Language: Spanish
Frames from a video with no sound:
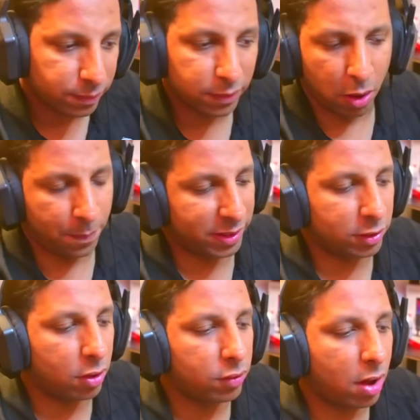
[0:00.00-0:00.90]
Fue el
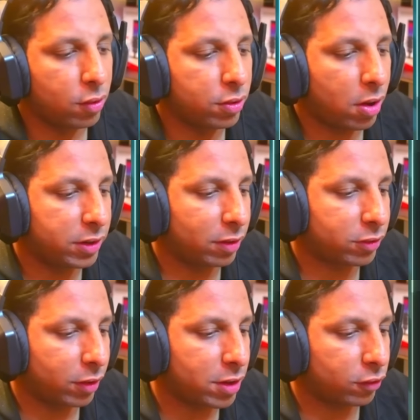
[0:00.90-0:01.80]
partido 1 1 y nuestro
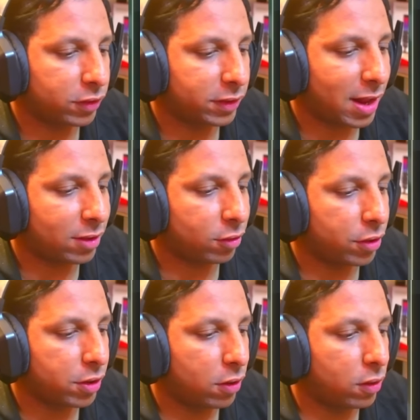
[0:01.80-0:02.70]
querido Cuchitinato
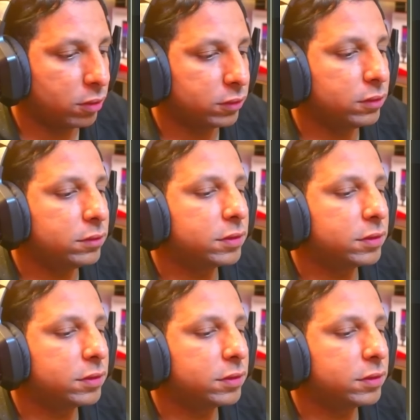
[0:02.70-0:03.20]
cogió un,